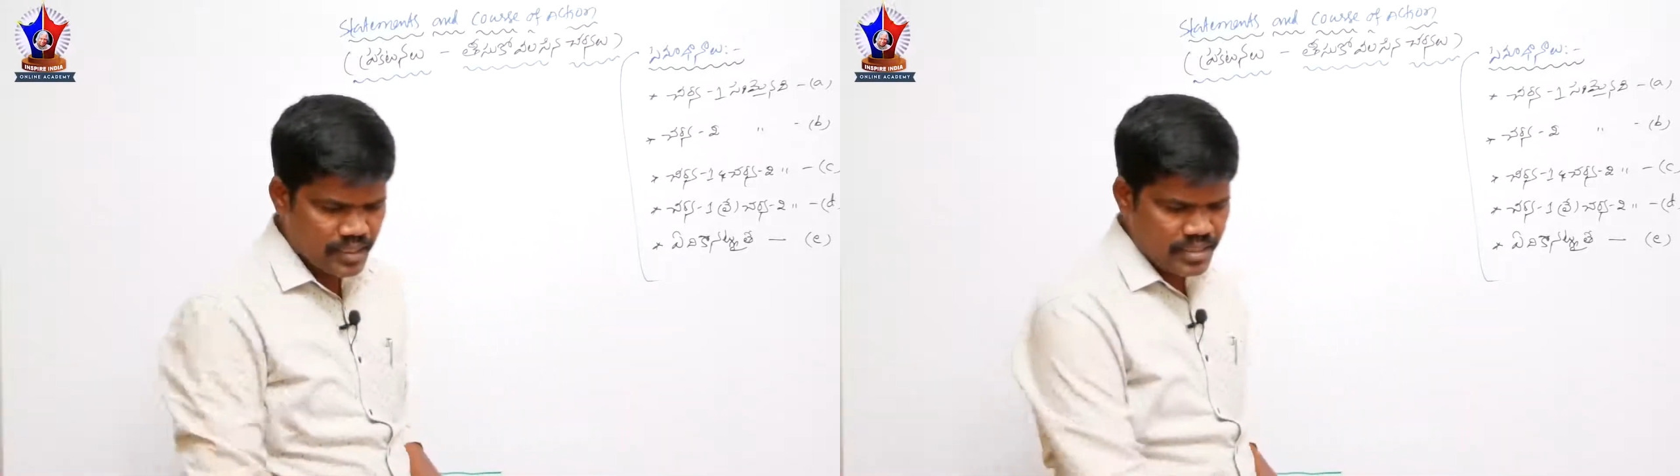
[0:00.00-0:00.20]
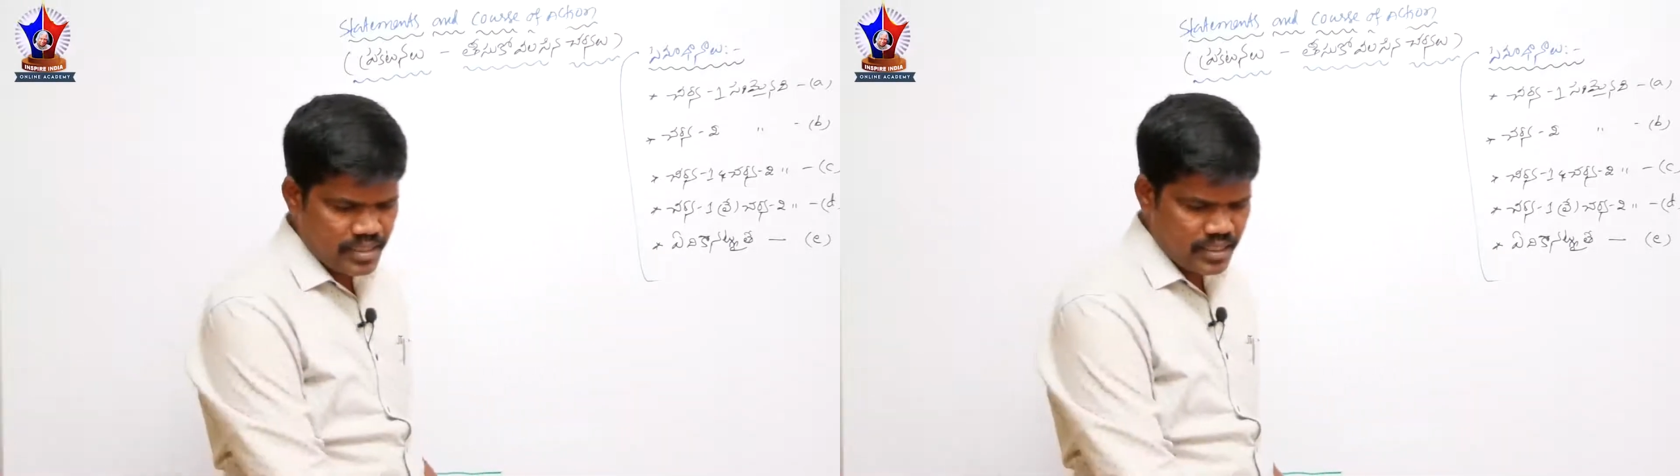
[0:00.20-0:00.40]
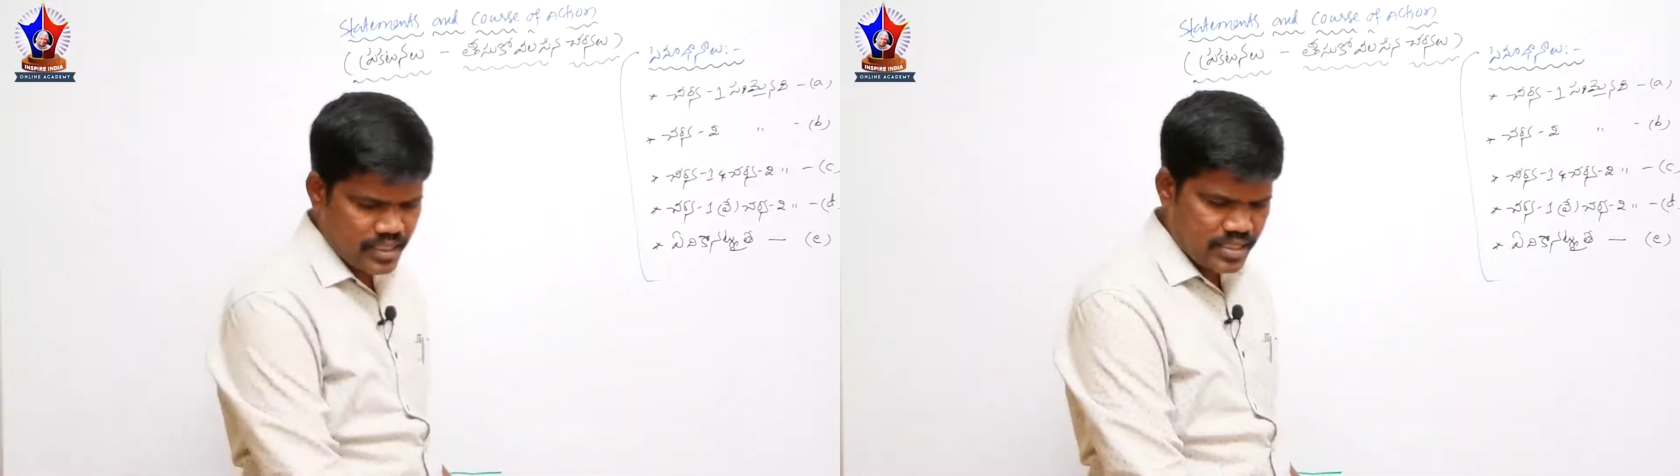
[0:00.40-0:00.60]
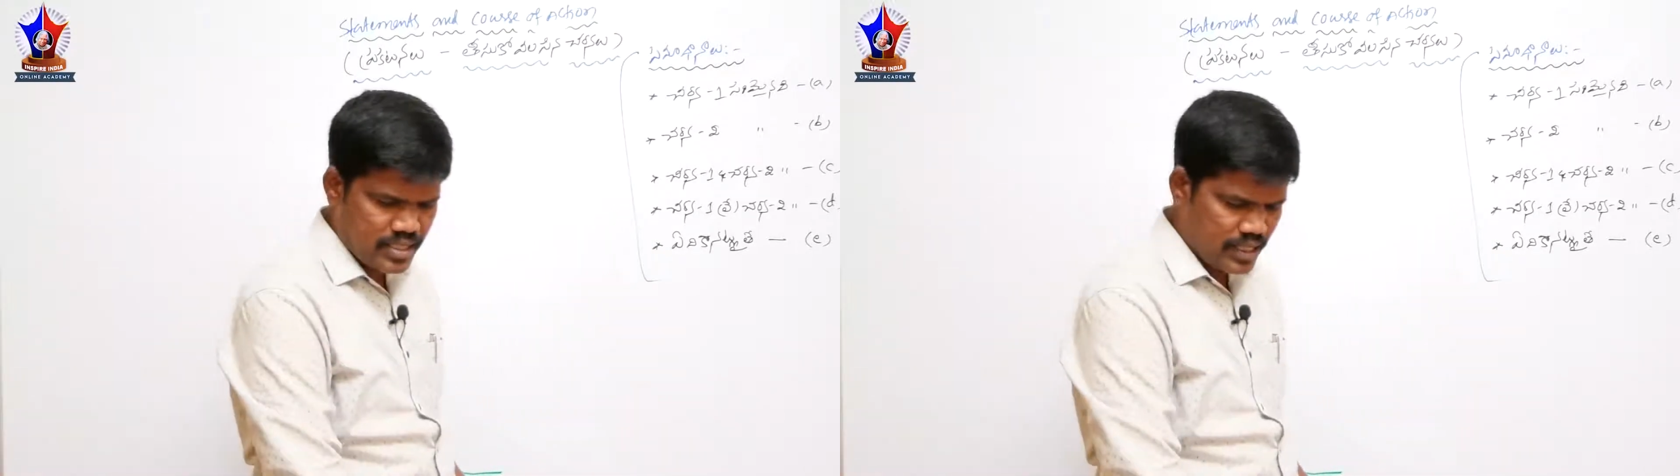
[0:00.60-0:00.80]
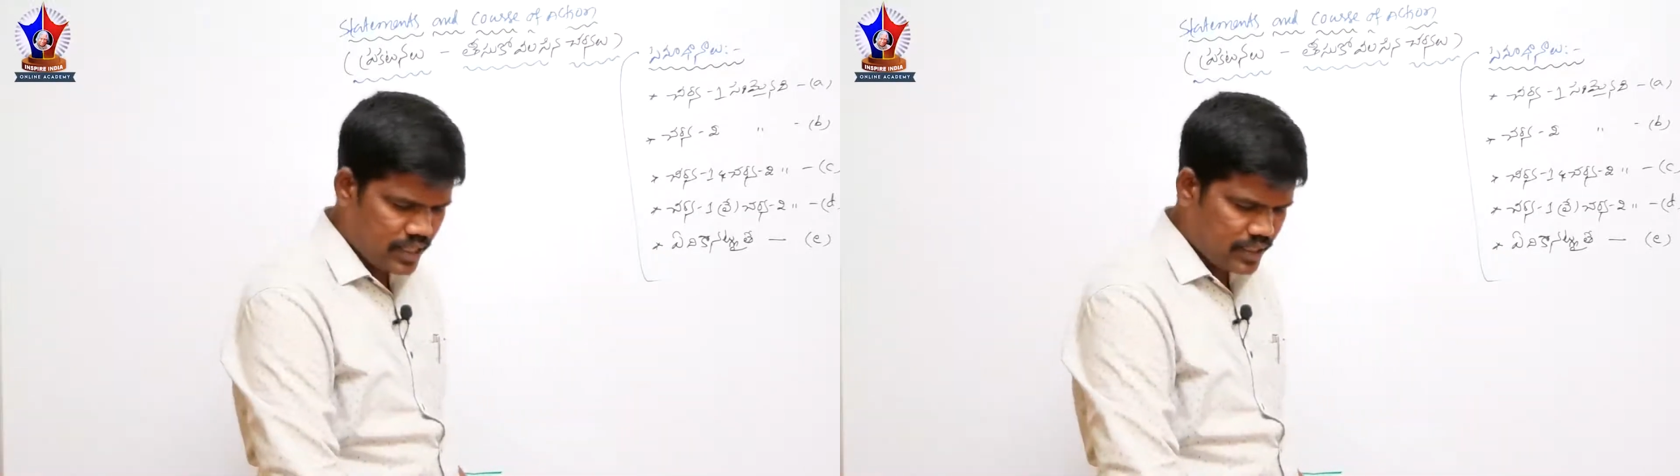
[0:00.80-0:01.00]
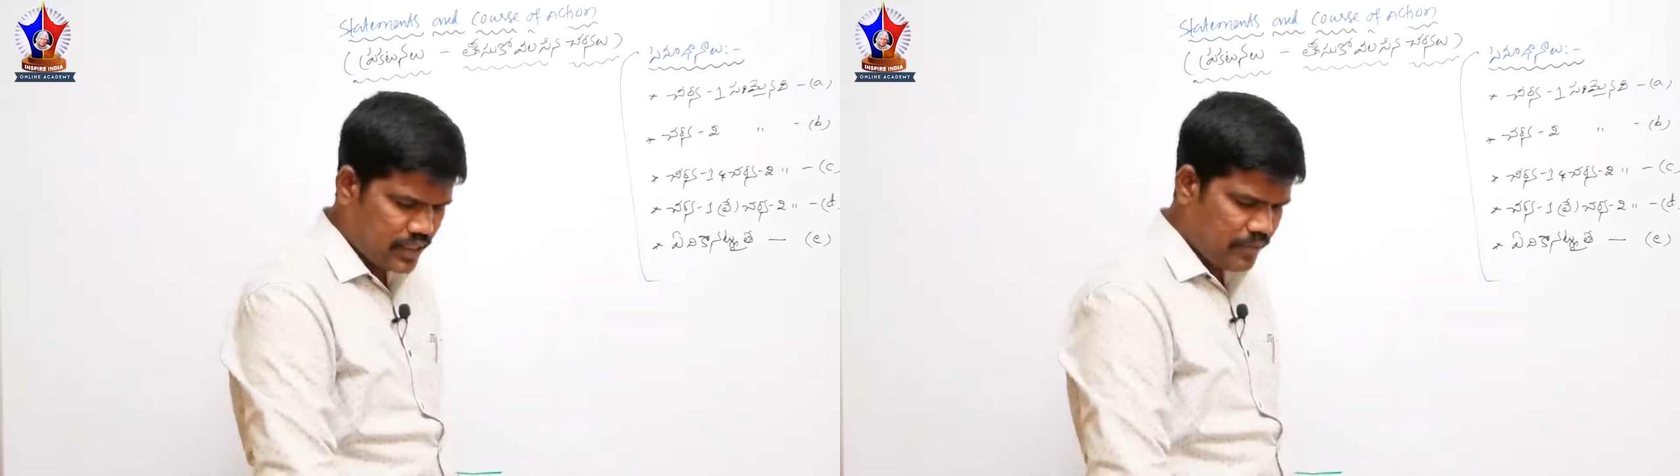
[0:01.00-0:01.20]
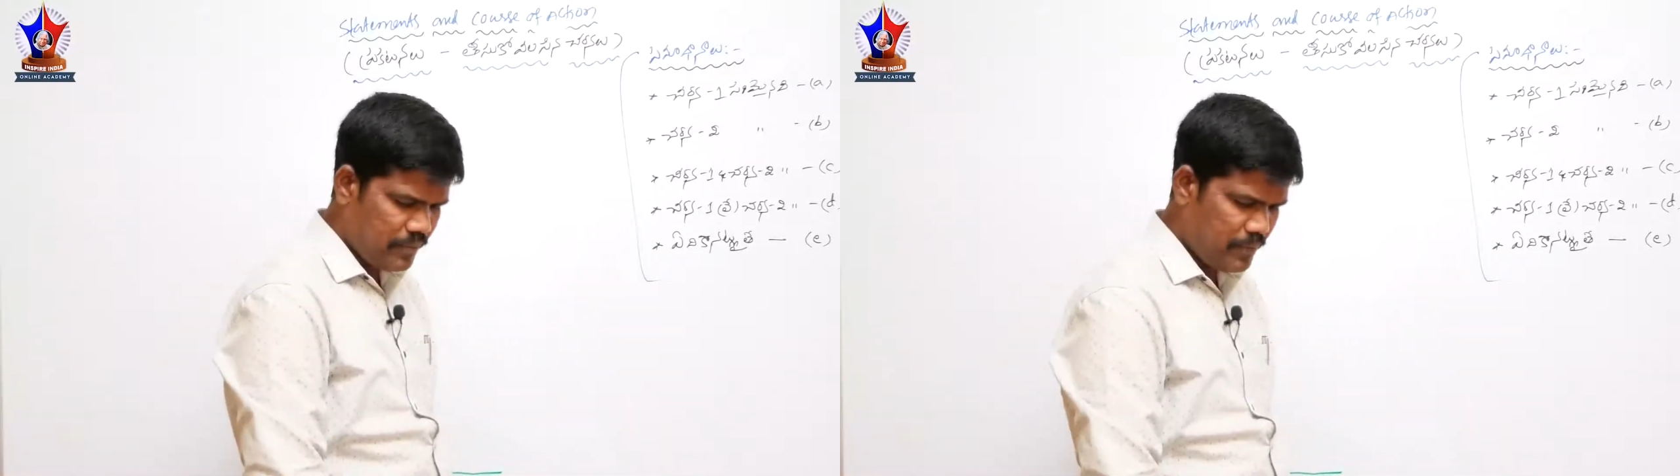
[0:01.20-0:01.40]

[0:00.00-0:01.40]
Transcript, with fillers: కన్సిడర్ చేసినట్లయితే